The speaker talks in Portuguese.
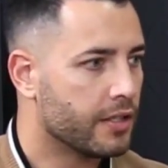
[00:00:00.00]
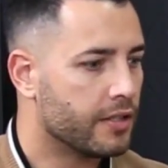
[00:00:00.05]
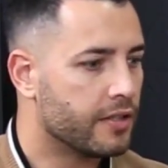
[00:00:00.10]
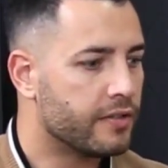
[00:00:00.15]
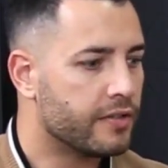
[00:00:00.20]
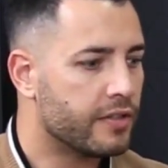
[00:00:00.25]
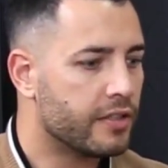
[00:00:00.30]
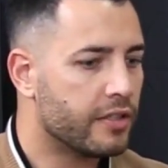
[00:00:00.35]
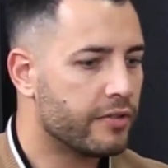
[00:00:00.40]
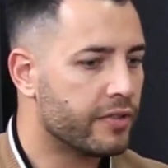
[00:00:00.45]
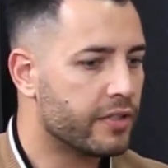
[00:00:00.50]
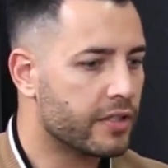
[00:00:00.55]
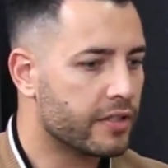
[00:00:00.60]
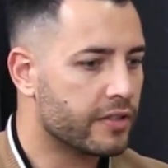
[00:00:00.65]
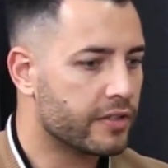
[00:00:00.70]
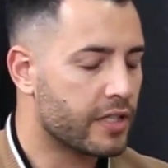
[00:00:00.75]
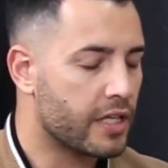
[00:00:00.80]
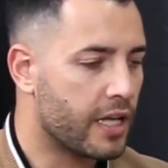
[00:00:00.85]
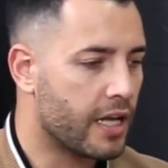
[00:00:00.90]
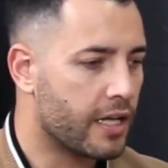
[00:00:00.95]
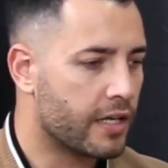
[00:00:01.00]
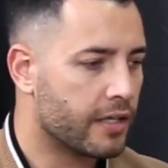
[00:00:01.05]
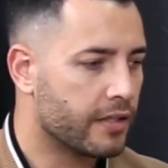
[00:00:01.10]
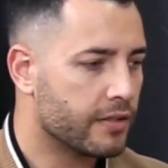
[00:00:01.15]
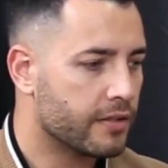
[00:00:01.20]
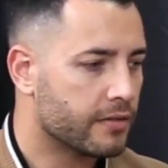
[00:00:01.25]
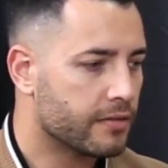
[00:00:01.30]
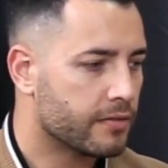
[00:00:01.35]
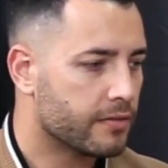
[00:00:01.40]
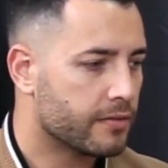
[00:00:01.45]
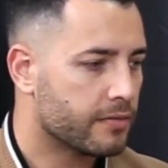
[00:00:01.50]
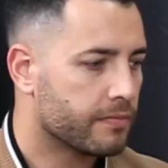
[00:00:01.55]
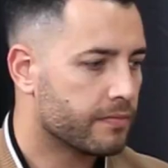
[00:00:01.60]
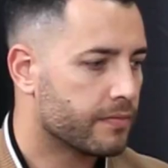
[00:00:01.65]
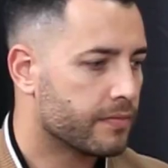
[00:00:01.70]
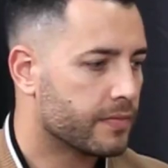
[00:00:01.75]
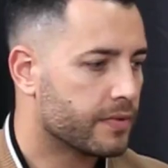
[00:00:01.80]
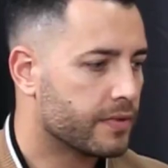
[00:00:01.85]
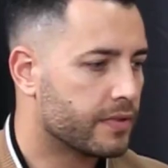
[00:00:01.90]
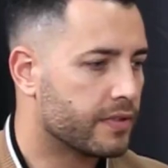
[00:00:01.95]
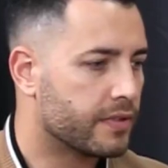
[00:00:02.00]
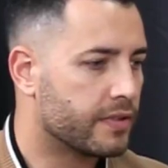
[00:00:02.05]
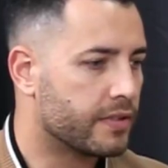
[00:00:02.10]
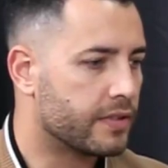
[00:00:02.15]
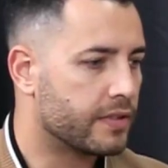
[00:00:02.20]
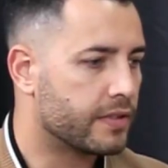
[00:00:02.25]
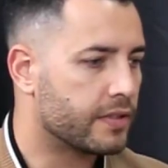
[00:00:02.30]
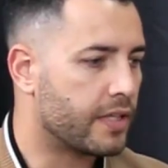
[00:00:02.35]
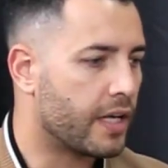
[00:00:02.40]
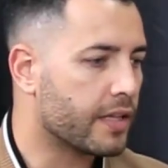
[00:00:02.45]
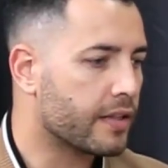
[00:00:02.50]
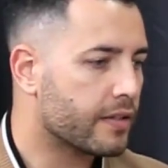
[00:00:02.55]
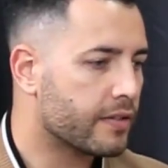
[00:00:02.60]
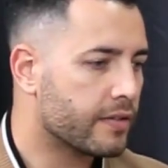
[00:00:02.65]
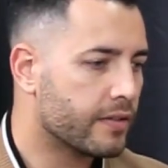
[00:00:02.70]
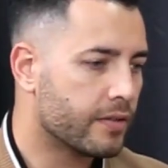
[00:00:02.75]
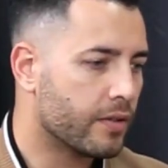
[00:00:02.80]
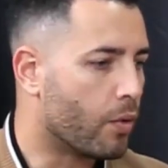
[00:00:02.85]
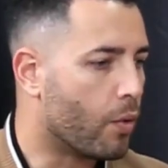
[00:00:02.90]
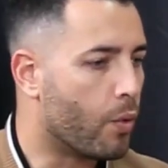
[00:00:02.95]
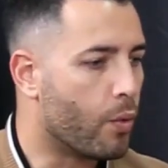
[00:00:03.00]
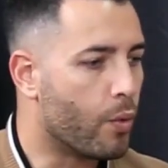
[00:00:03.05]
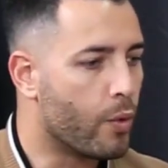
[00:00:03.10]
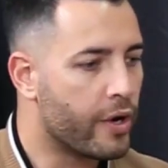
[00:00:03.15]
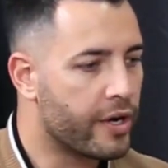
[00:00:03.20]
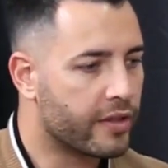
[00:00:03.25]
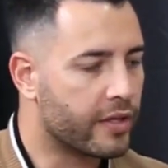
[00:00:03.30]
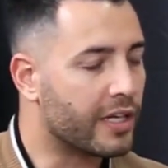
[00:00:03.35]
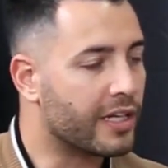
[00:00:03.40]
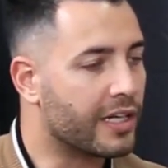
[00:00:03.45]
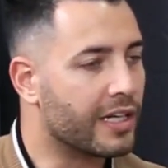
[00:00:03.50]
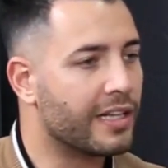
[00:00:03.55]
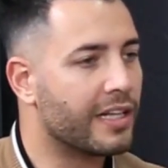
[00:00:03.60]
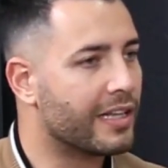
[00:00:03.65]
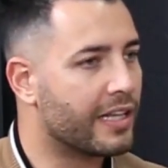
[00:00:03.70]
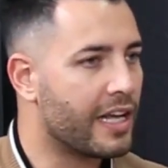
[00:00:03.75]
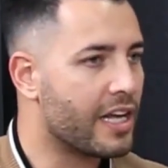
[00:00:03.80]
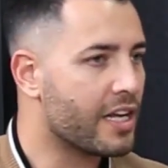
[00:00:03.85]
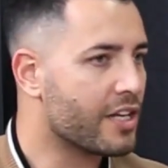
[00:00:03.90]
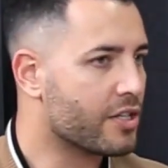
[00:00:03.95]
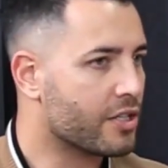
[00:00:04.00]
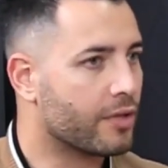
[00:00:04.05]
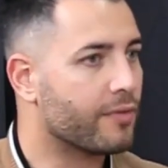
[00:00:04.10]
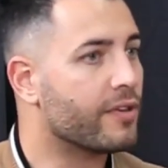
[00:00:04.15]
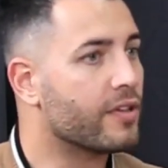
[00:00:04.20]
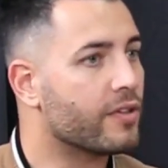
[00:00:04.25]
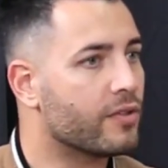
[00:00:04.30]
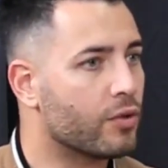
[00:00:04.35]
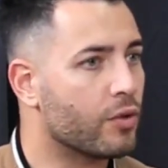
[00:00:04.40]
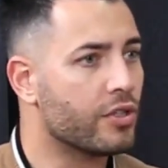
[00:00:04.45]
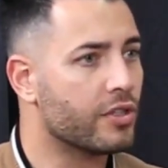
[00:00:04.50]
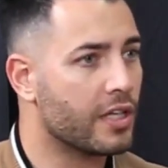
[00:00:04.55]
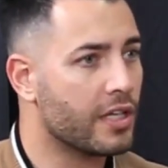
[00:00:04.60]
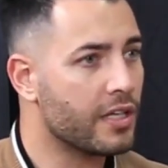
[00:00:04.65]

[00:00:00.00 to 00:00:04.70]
e significa, se calhar, 7 ou 8 em cada 10 refeições uhum.